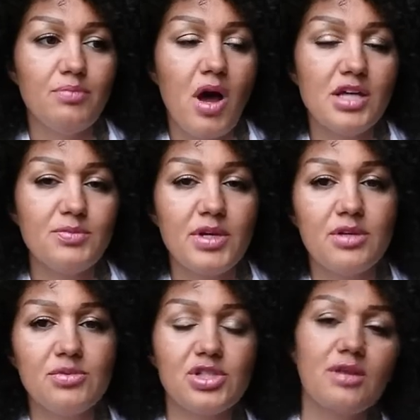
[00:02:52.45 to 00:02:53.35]
ağız
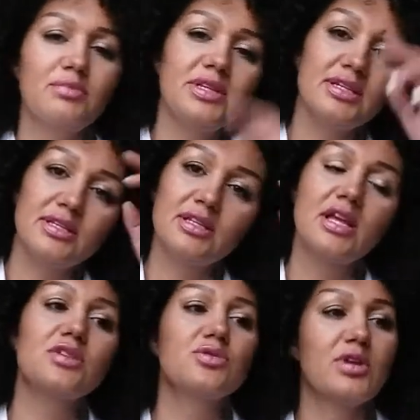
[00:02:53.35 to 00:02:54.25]
bakım işlemi
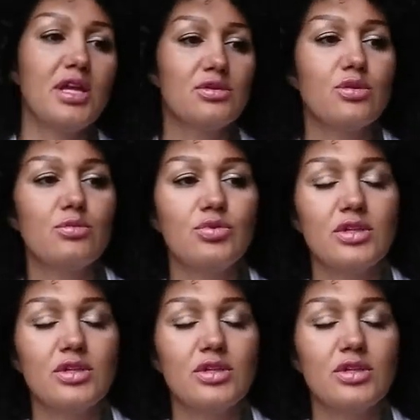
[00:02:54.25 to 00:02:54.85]
bitirdikten sonra en son